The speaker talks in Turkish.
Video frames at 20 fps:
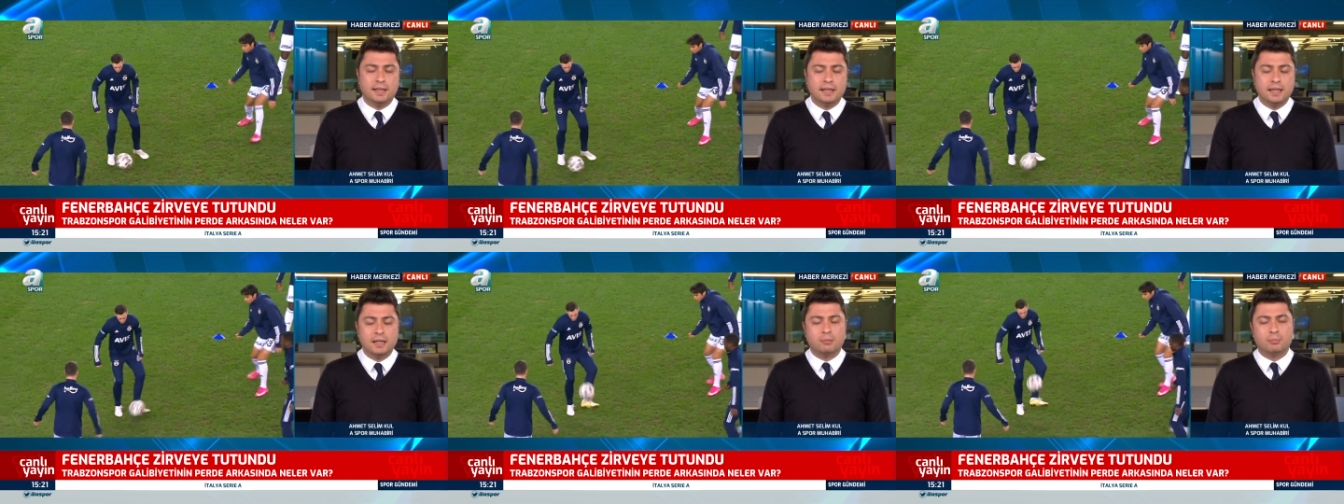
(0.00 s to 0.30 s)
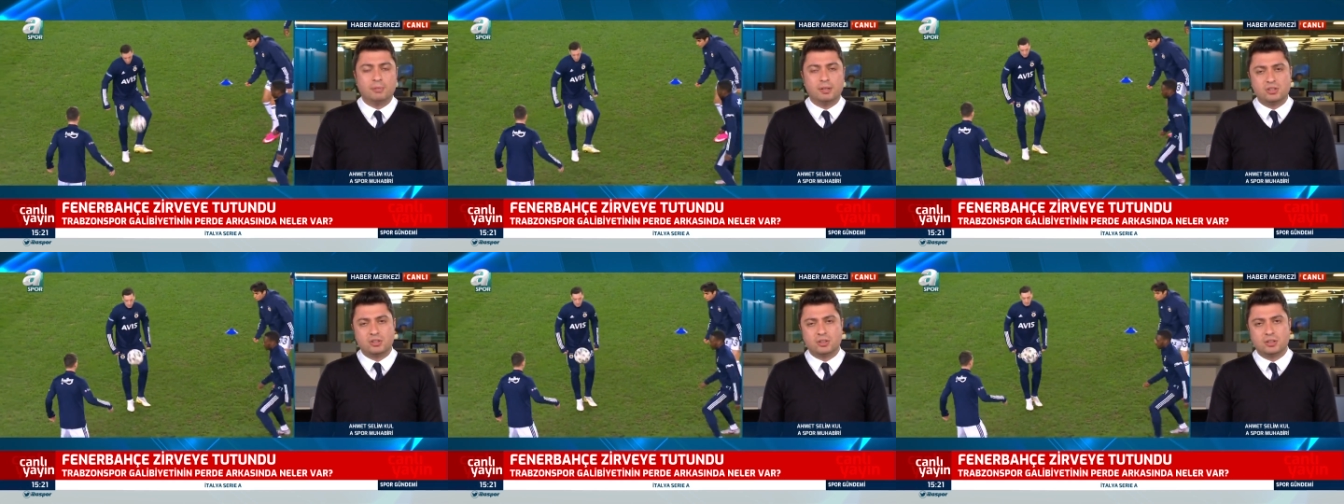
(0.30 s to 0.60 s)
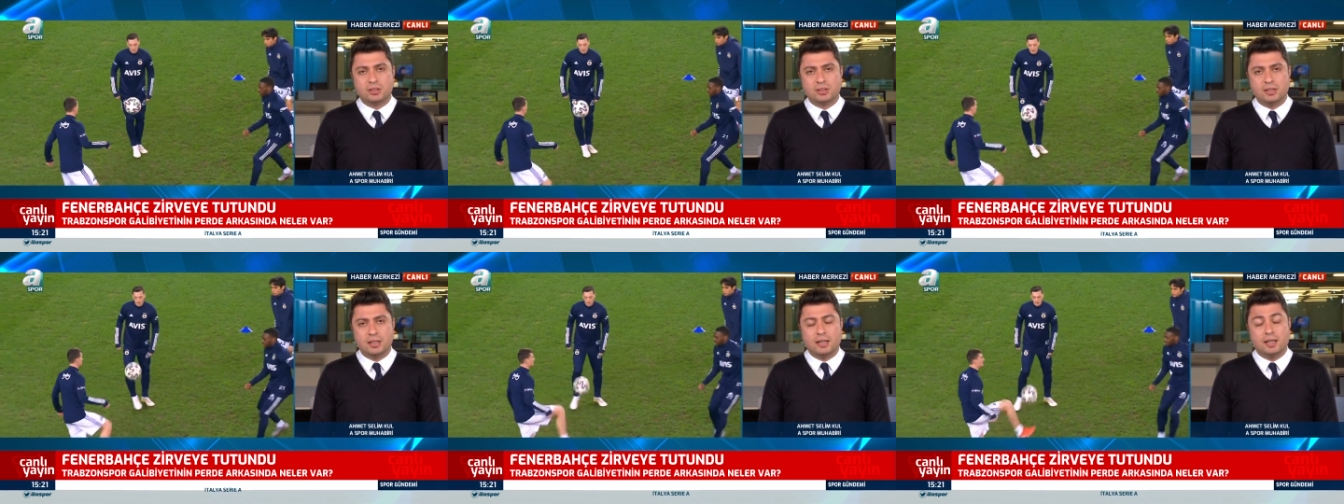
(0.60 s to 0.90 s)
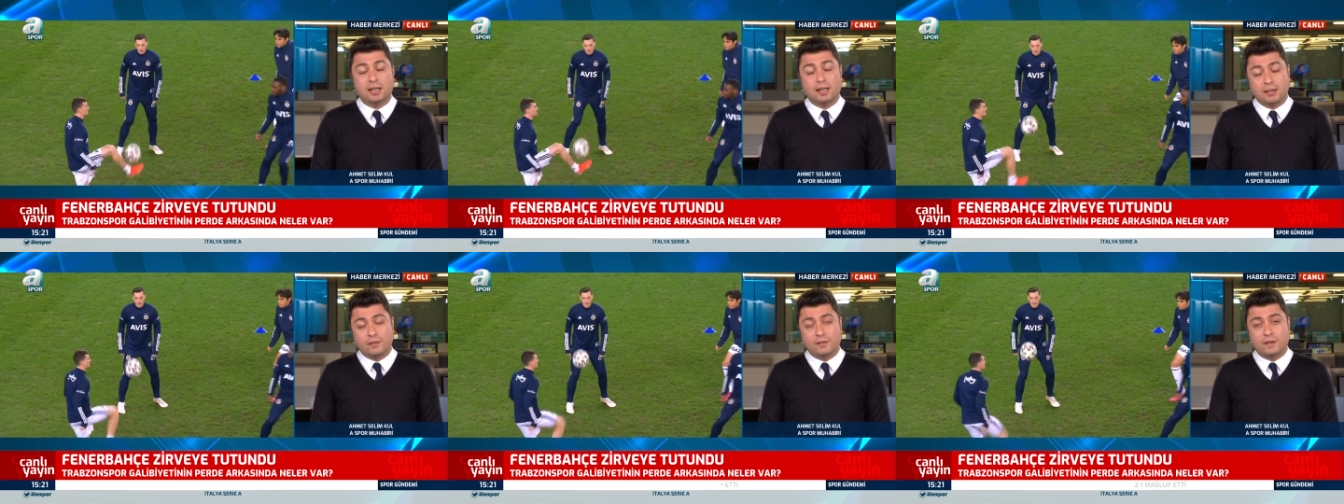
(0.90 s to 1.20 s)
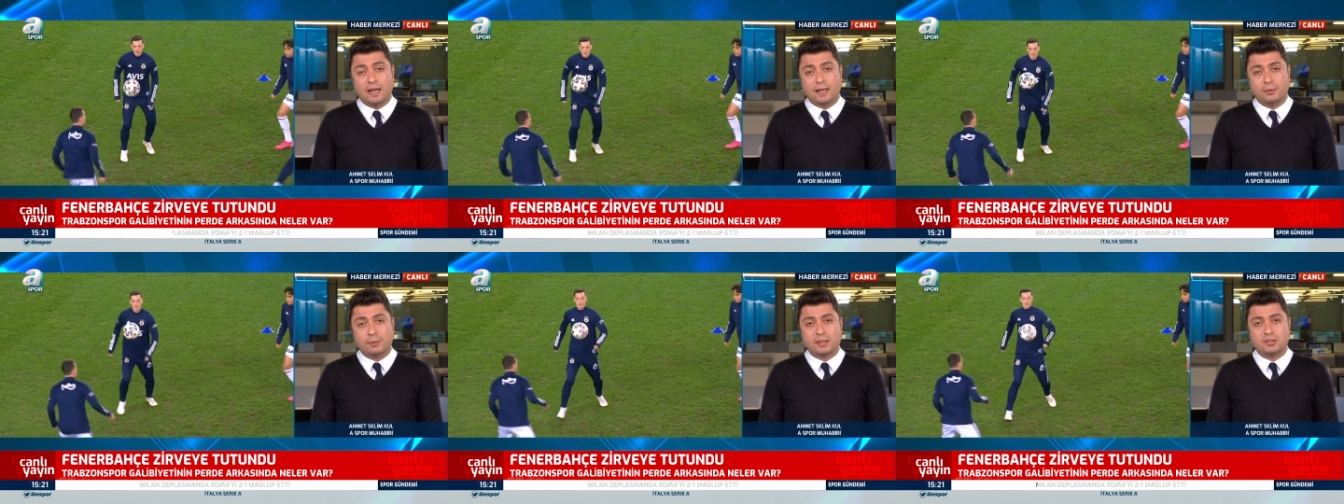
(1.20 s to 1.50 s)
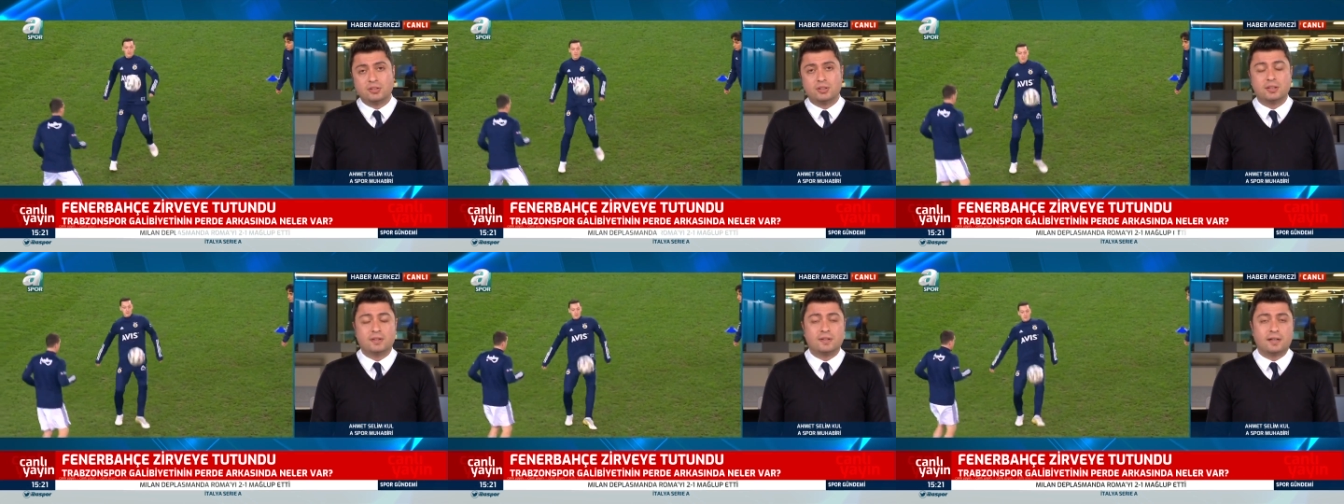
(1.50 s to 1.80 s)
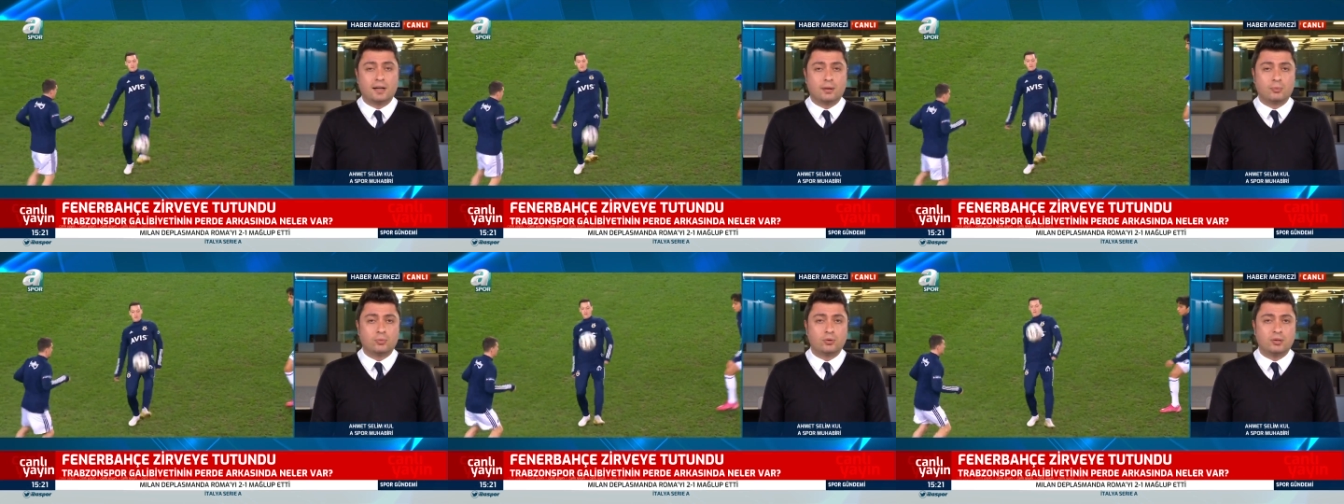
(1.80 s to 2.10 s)
Maçın e, Fenerbahçe'nin
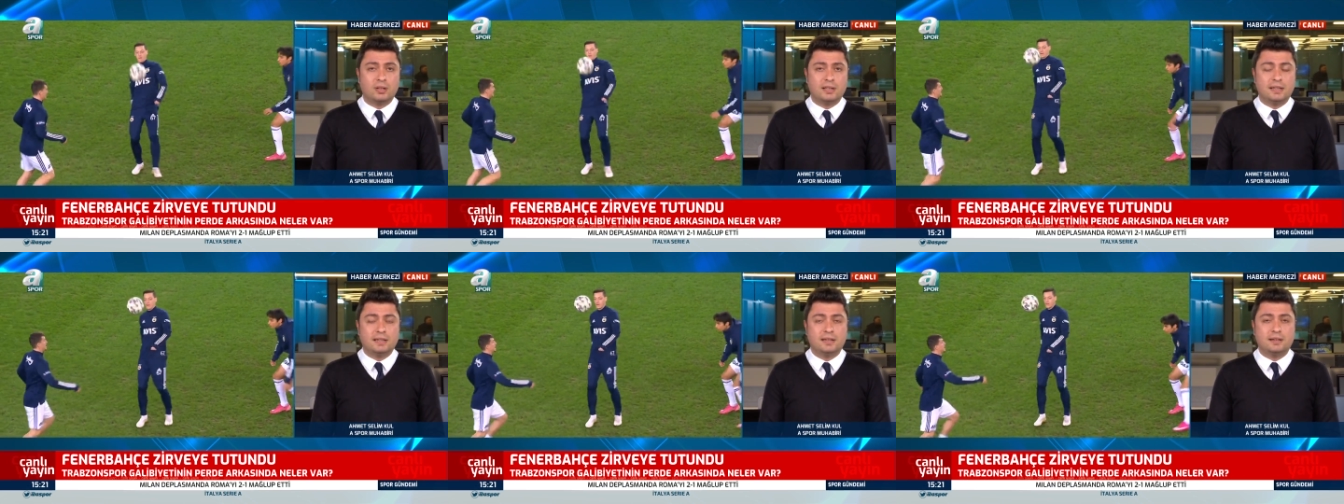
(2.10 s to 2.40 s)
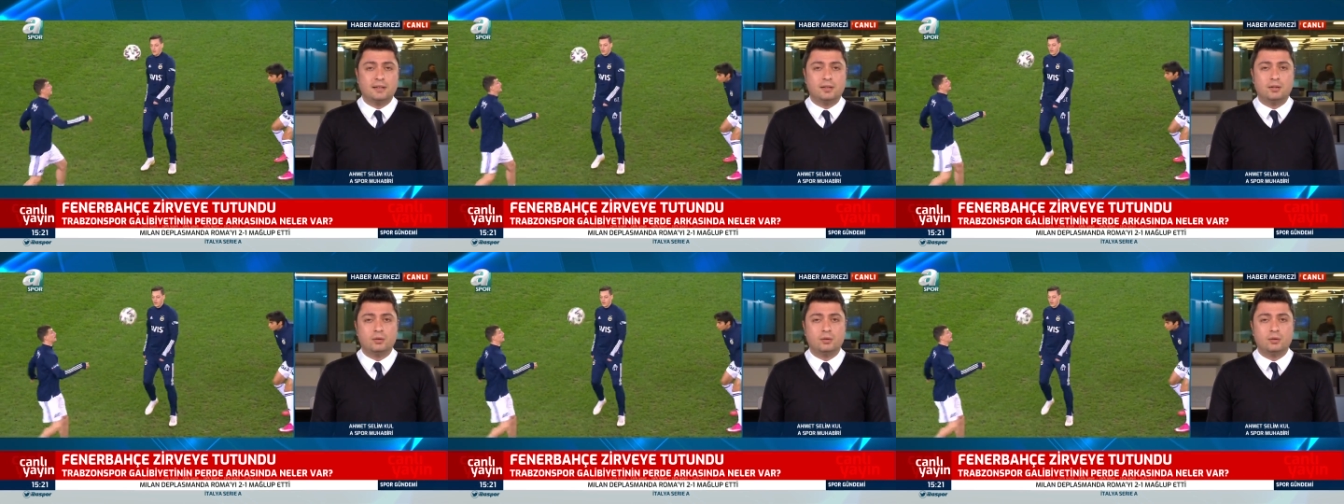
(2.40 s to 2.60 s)
Trabzon'a gittiği